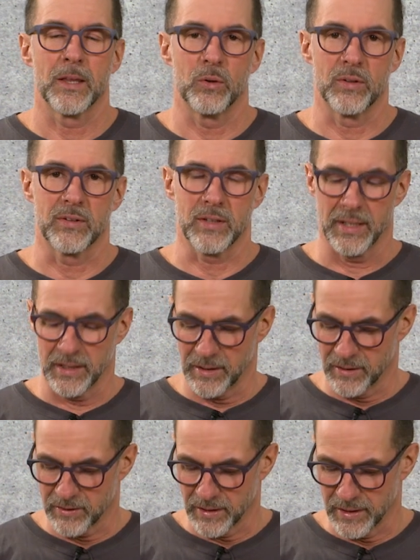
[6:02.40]
uns
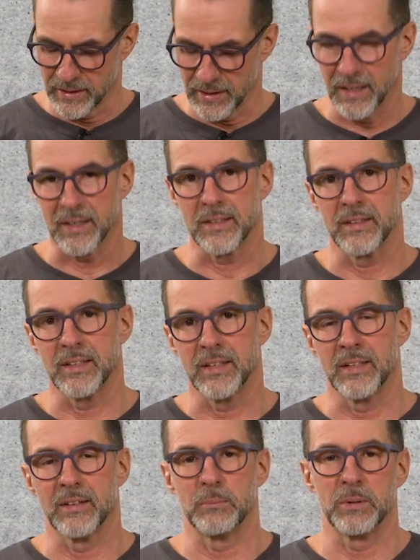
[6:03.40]
eigentlich seit Jahren
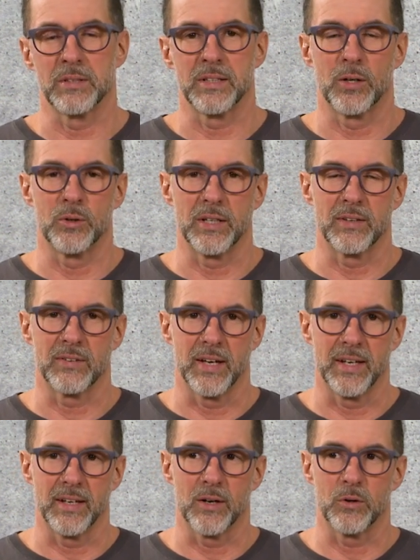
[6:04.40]
die bisschen auch die
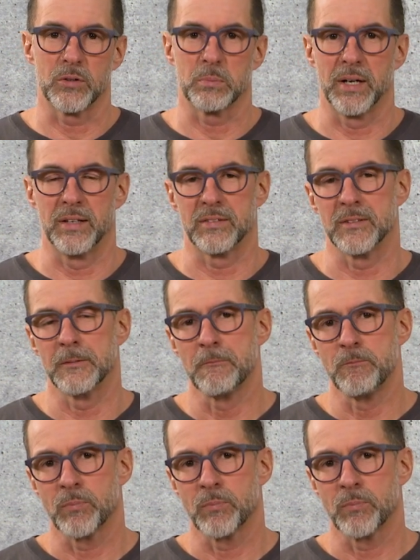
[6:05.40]
Zähne ausbeißen.